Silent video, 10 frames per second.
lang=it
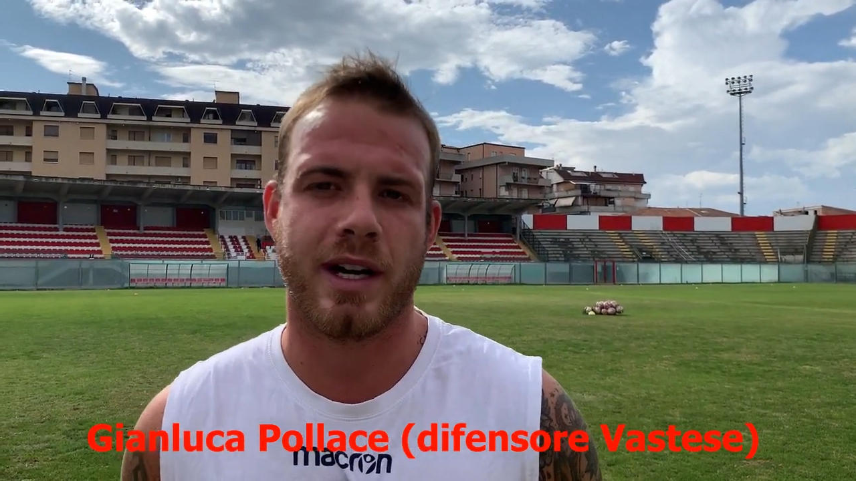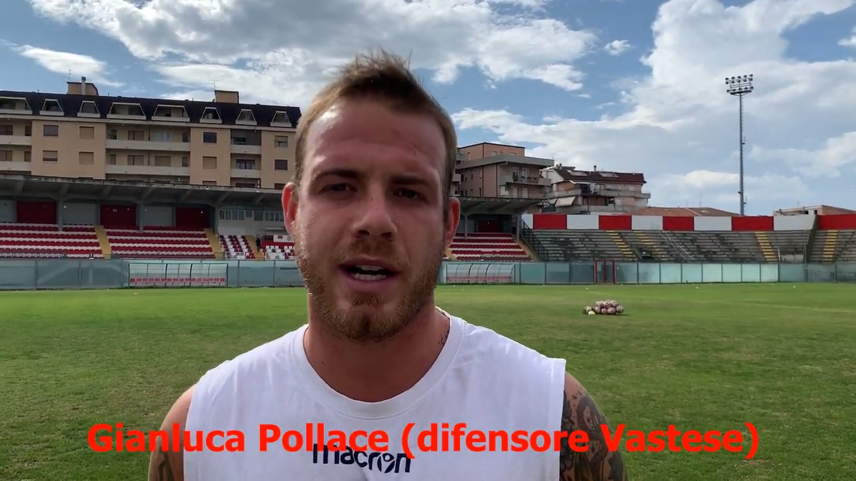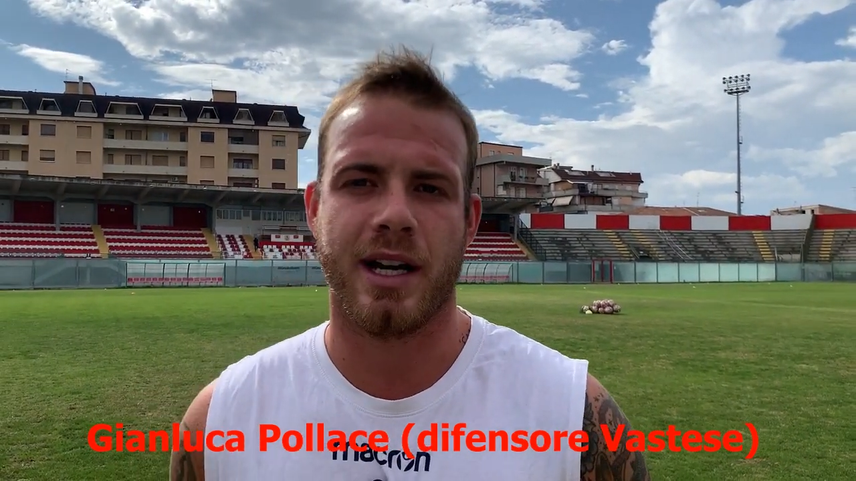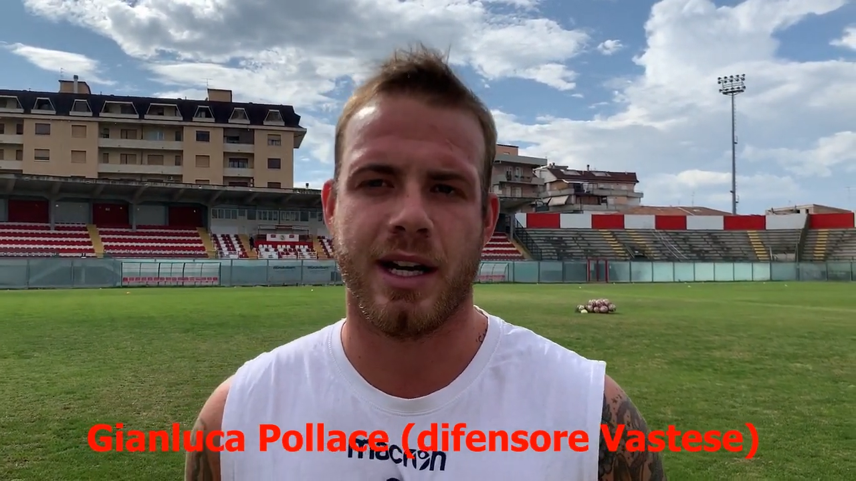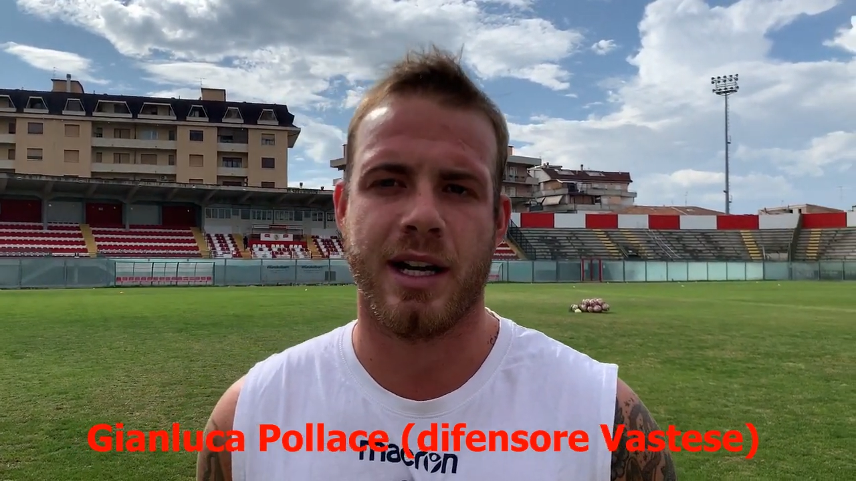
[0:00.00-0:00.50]

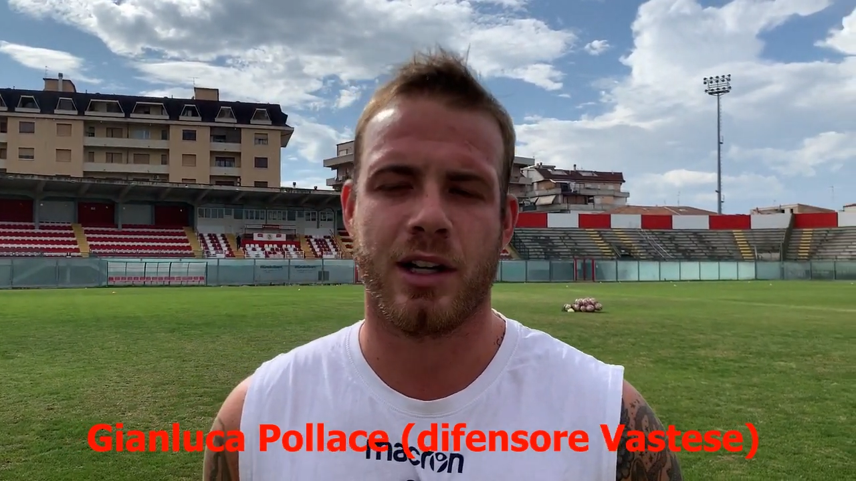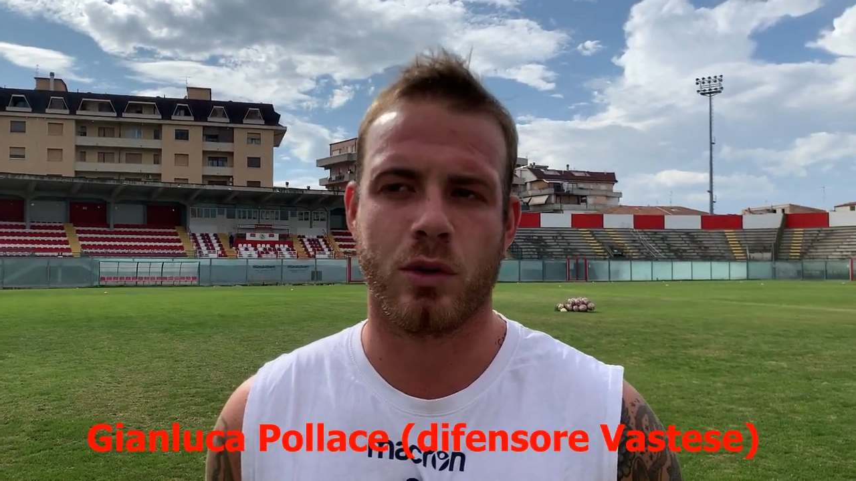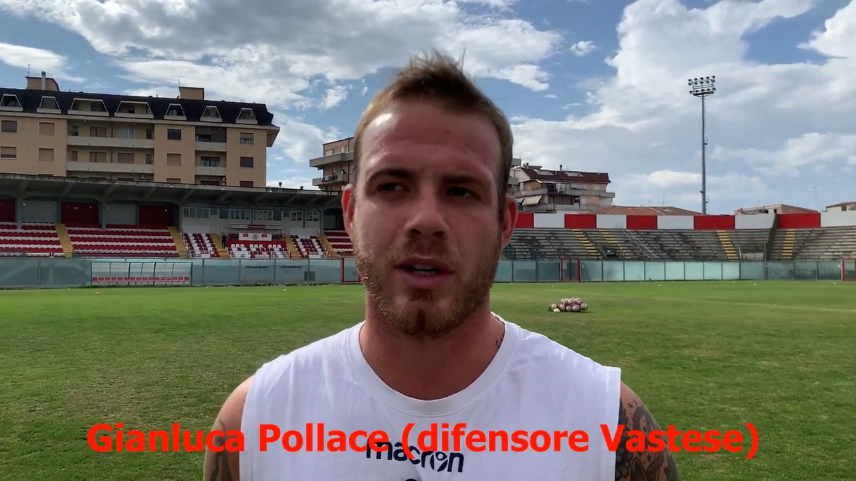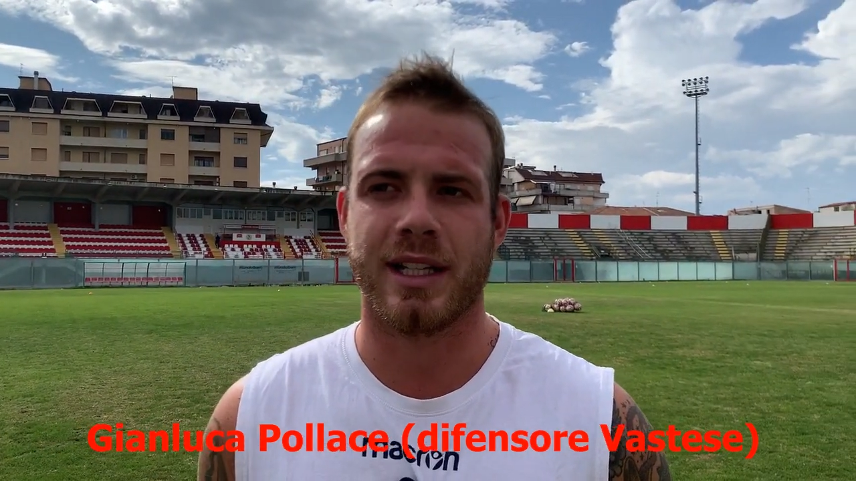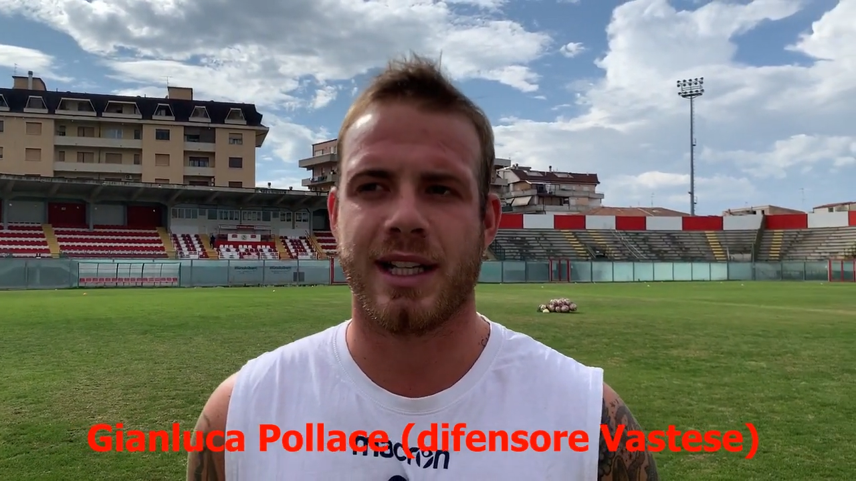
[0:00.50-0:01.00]
fare
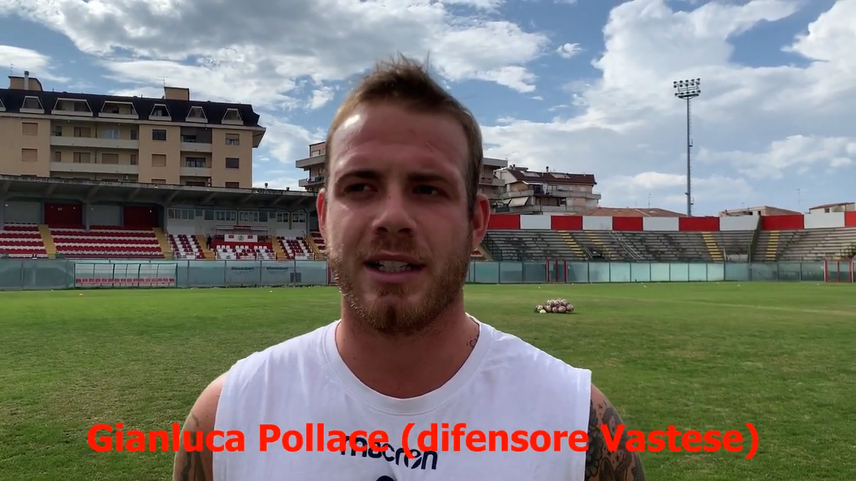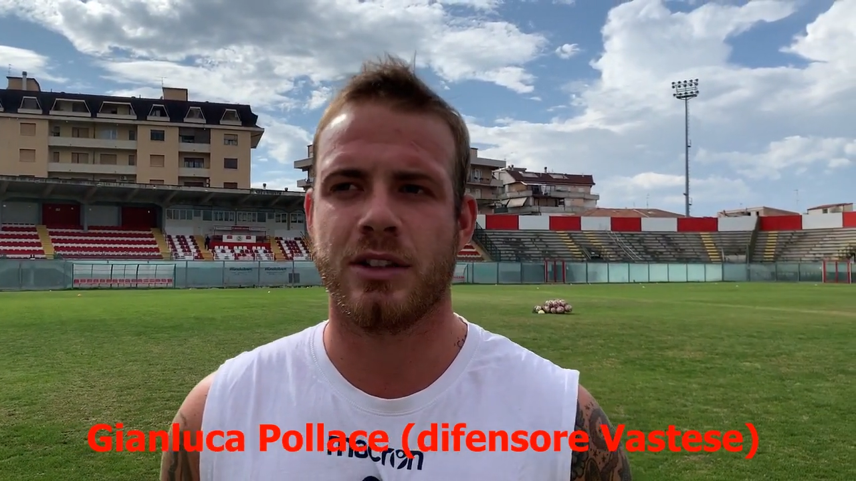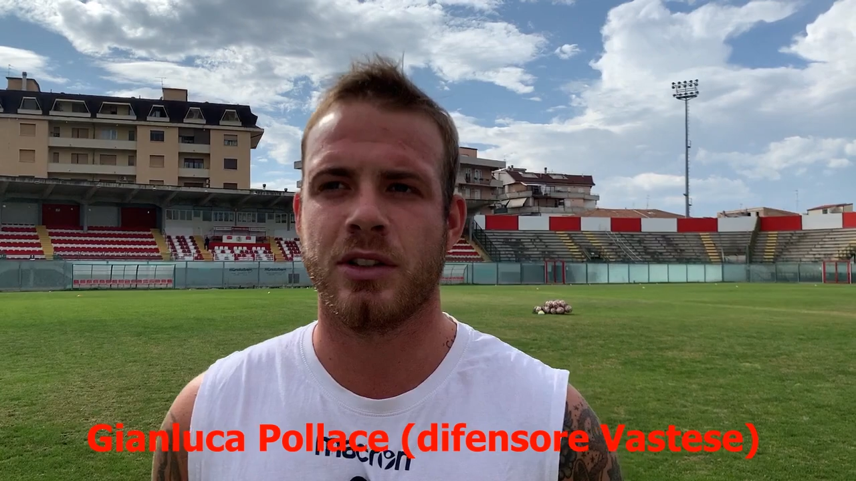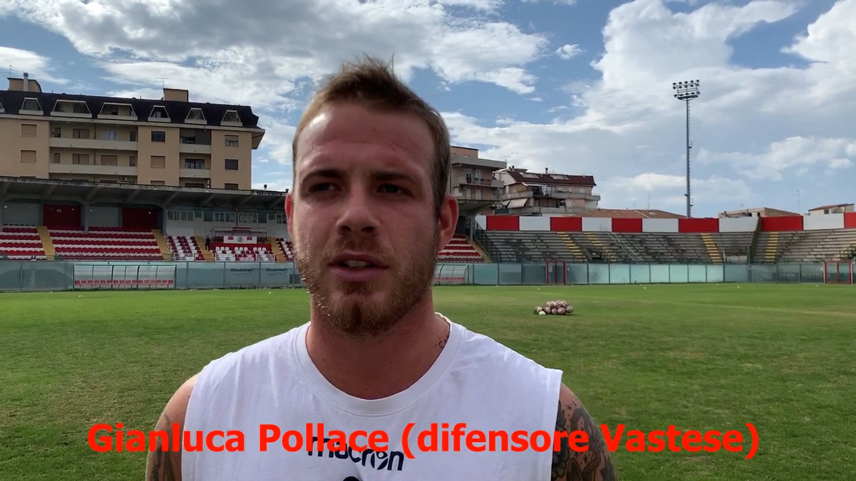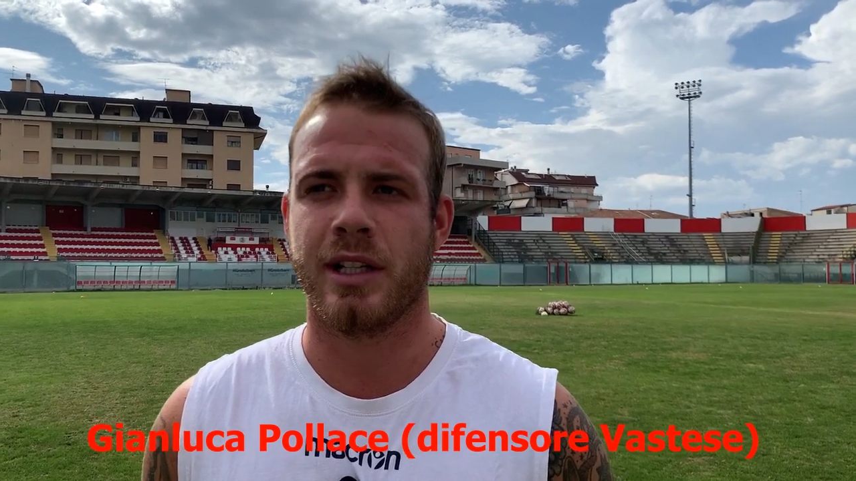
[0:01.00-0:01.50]
ancora
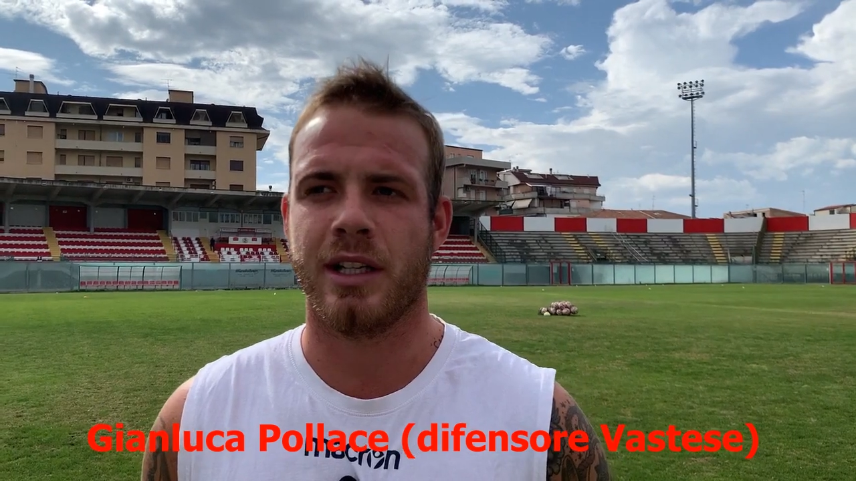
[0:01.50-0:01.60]
tanto